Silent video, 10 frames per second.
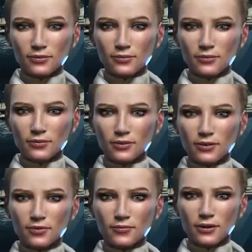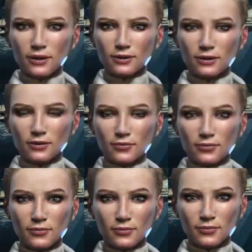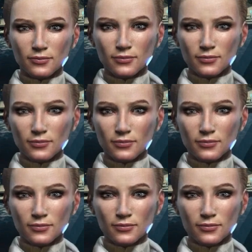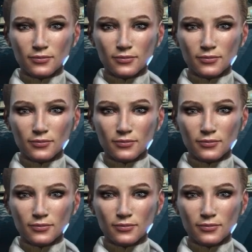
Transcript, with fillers: э, пос, вот этого вот э, прошедшего